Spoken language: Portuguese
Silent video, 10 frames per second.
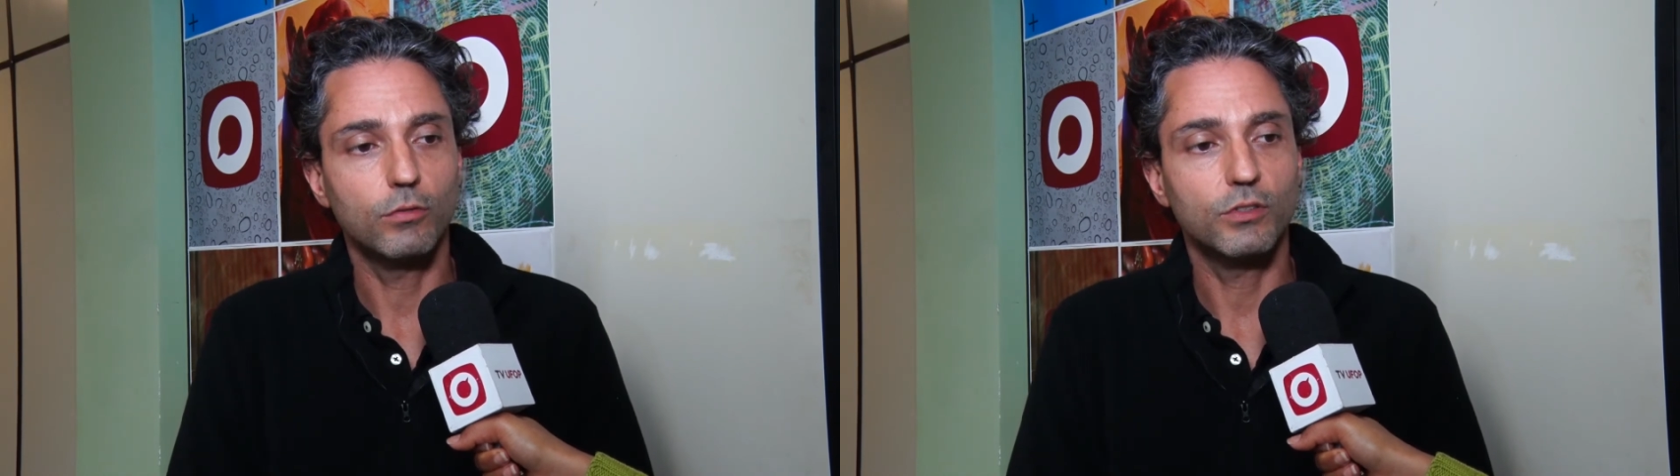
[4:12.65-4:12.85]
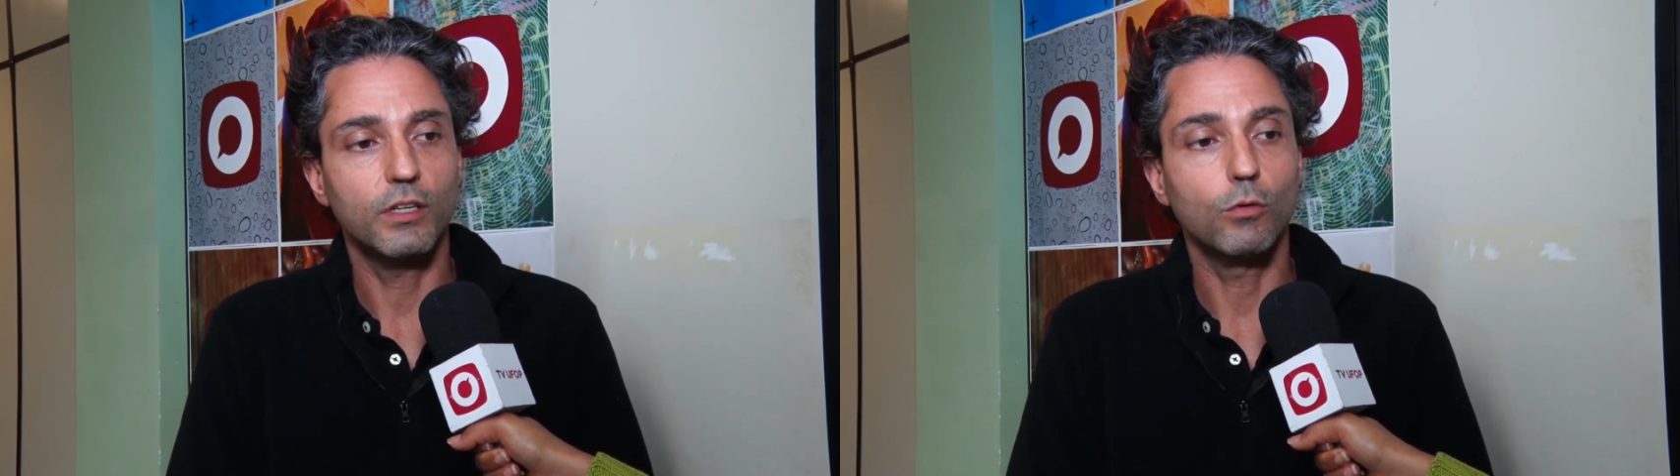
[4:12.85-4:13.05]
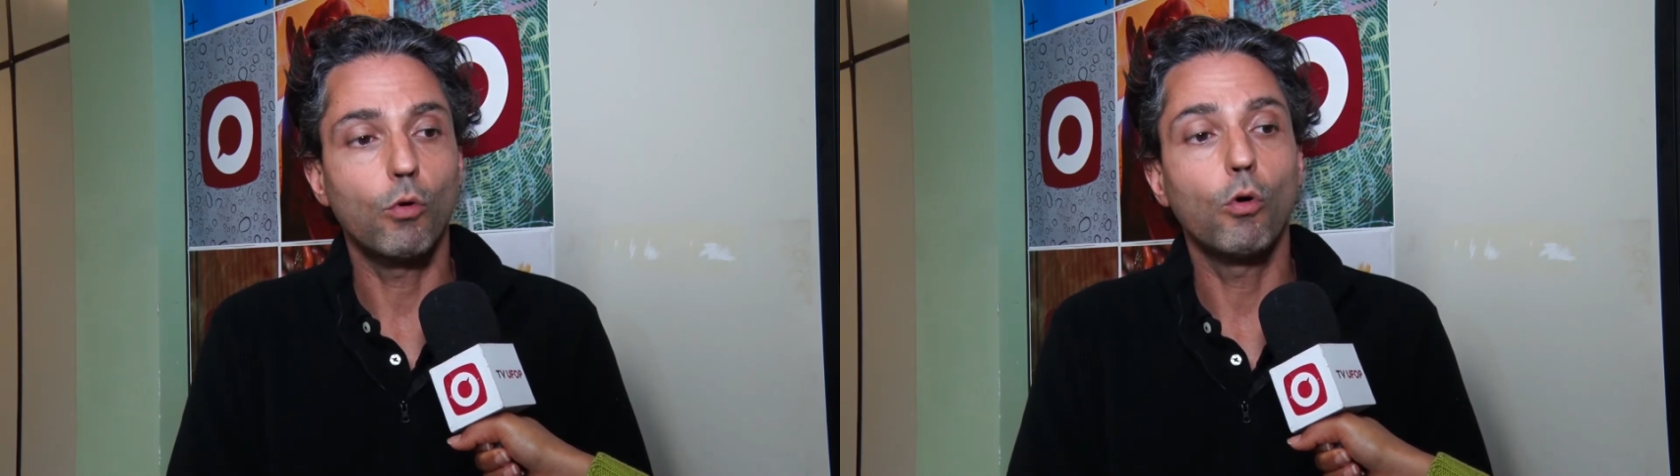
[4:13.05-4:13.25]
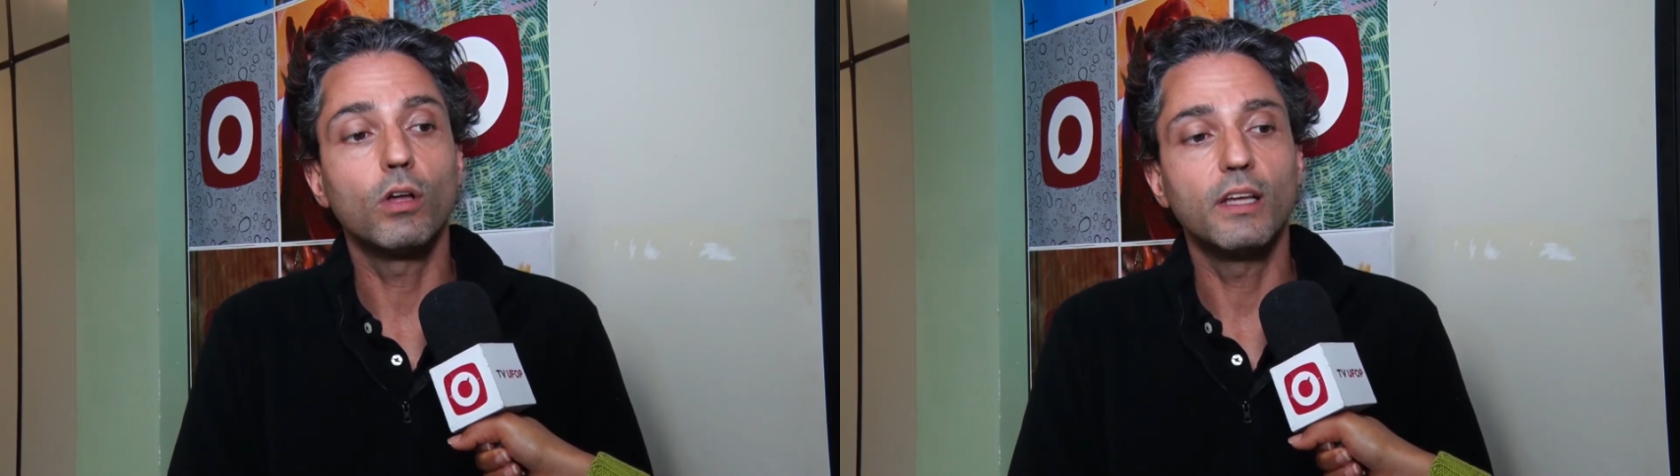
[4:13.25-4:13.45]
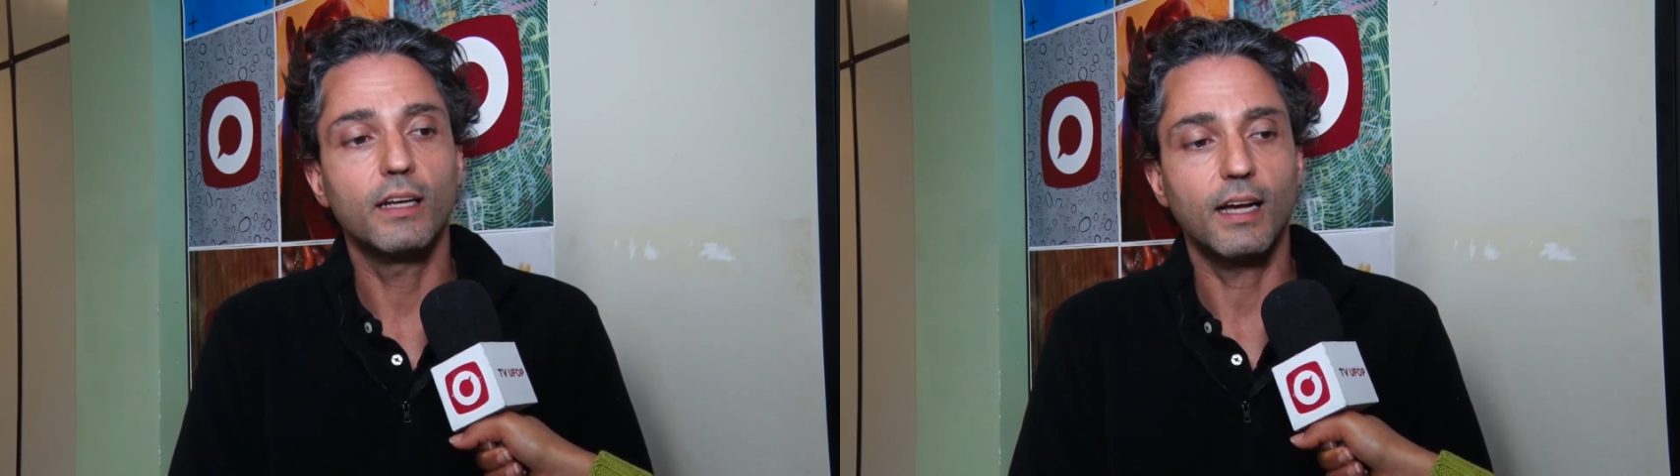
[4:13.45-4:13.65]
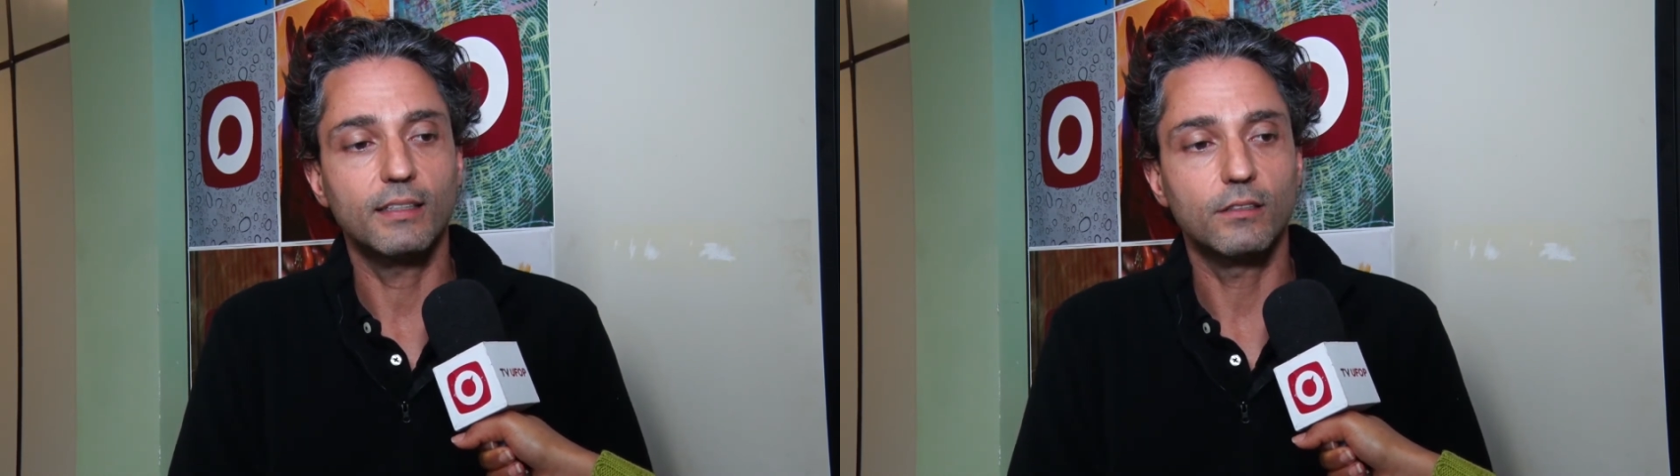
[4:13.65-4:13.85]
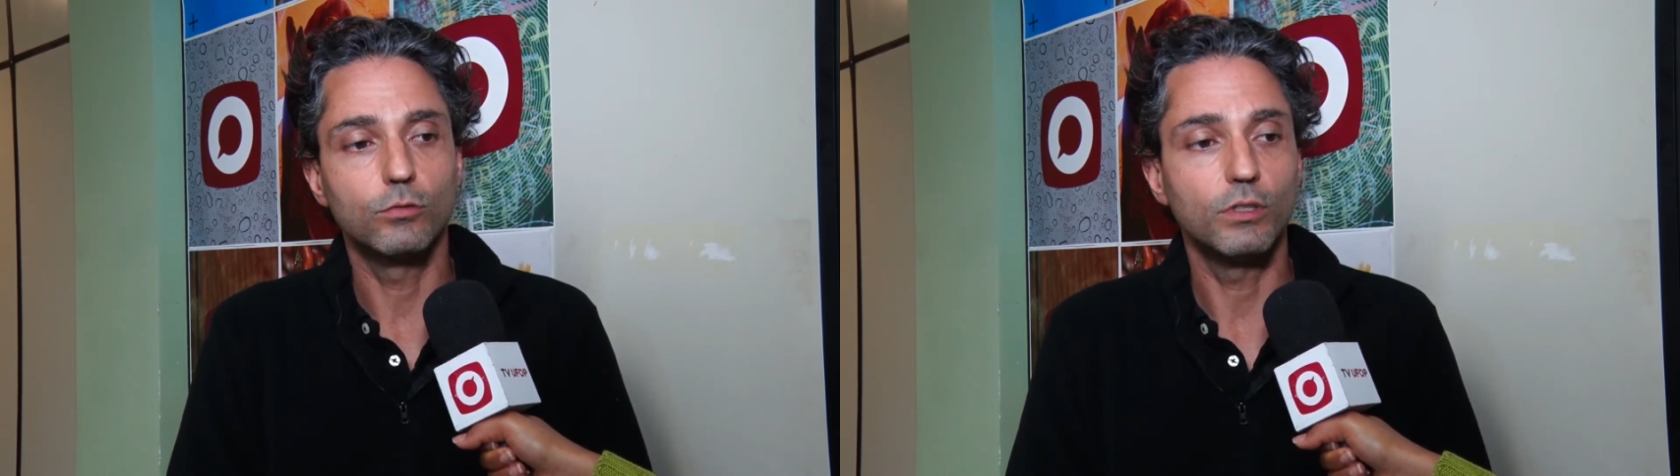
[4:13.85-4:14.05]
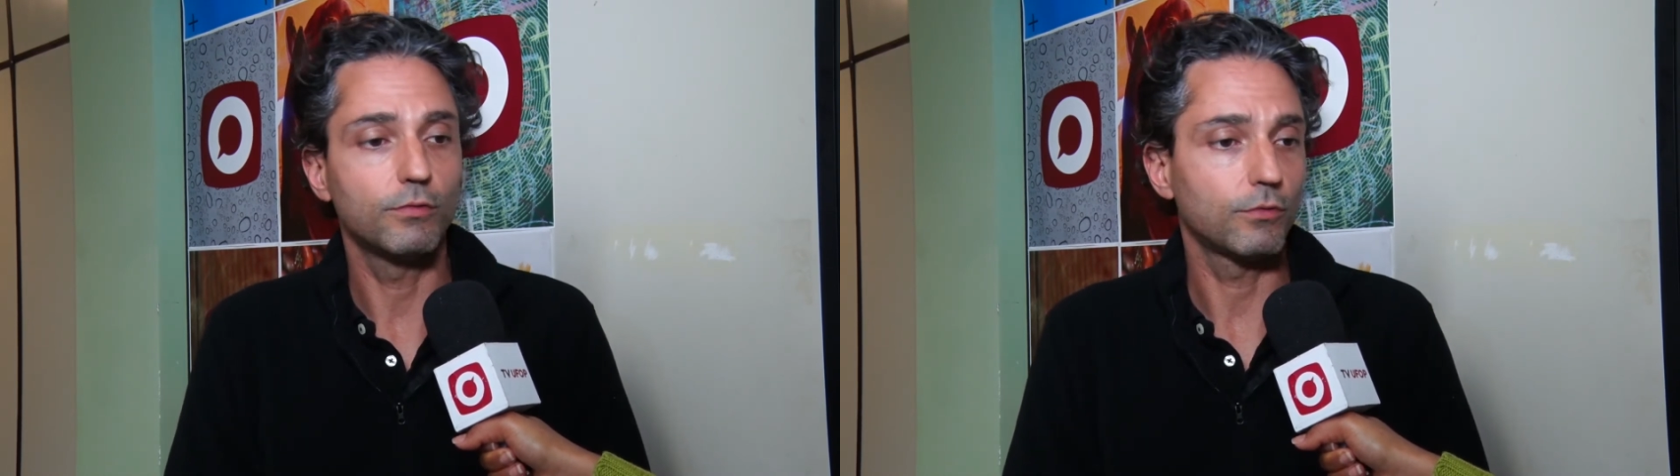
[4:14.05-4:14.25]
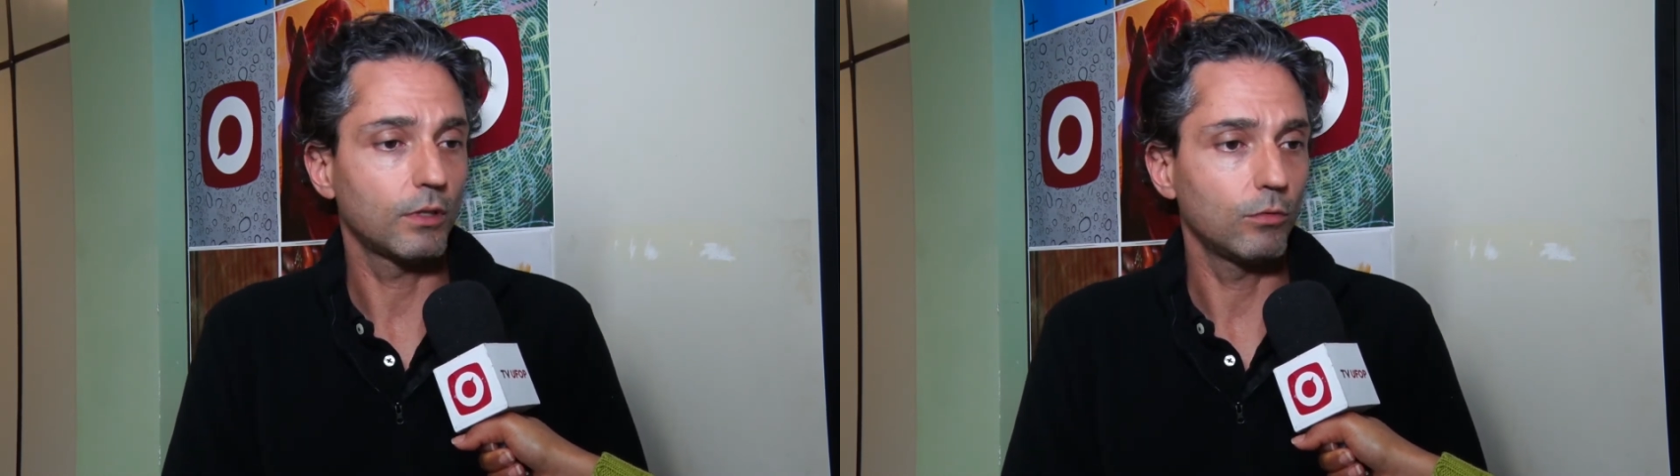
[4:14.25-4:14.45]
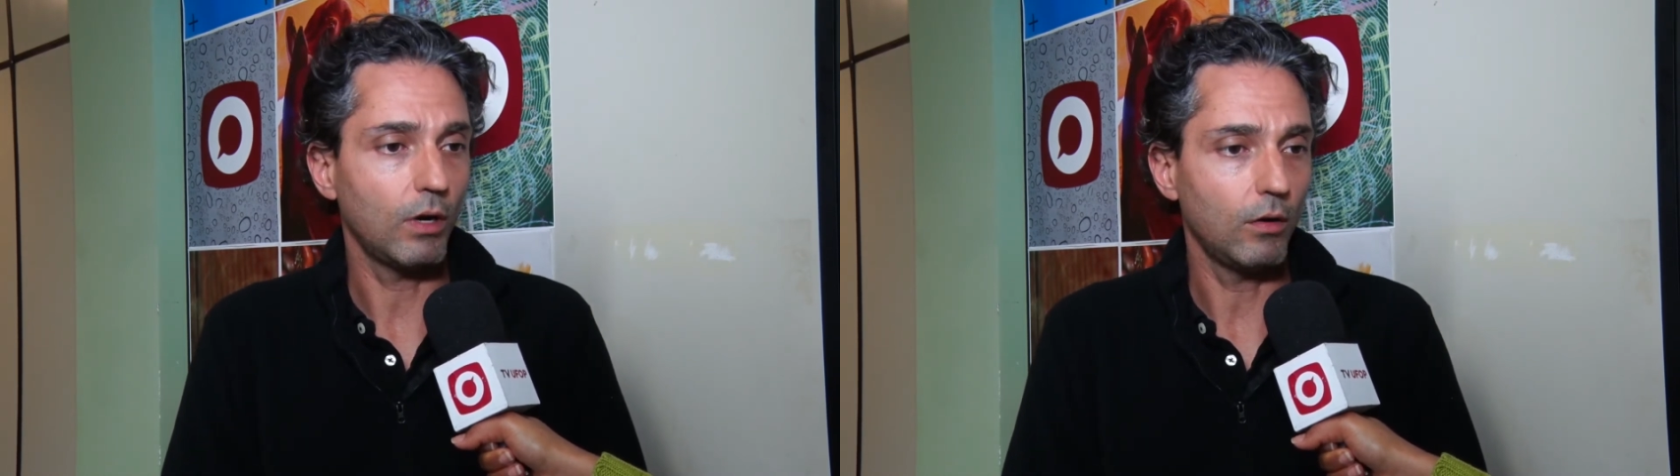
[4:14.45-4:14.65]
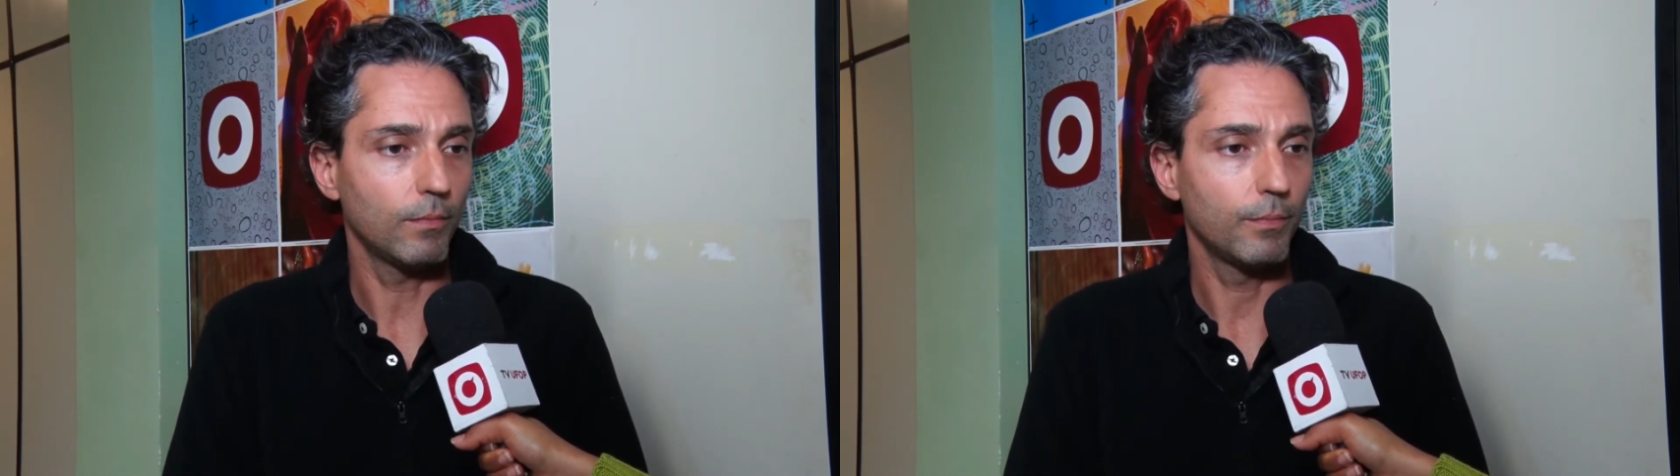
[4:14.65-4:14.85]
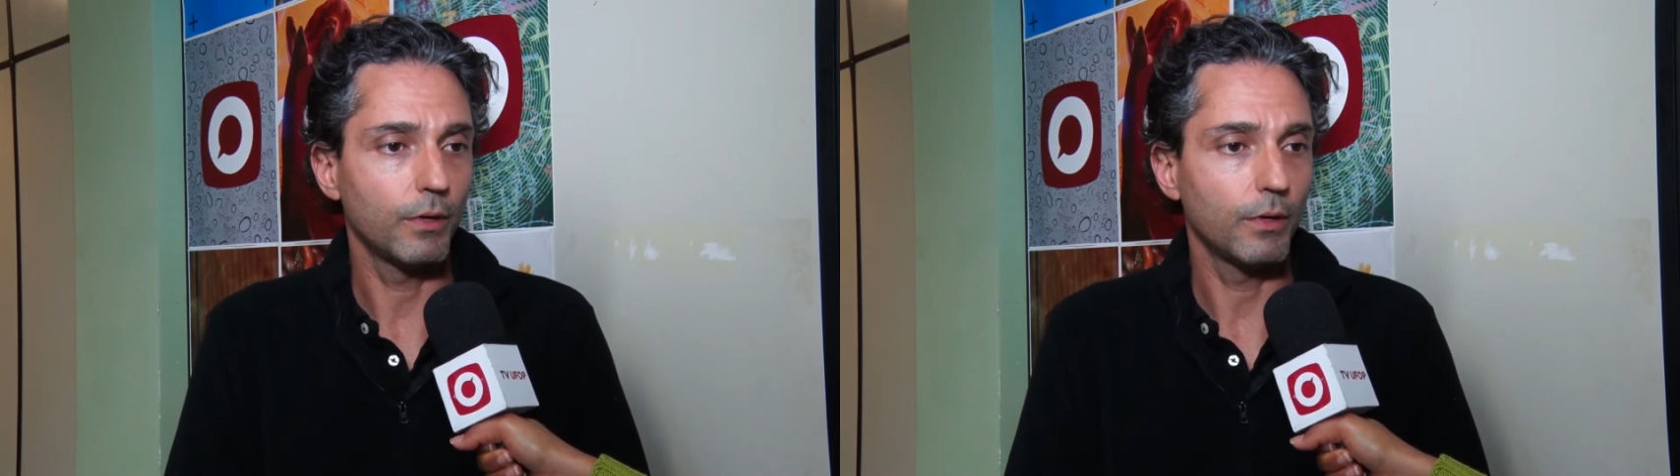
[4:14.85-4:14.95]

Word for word: sendo coordenadas no nível estadual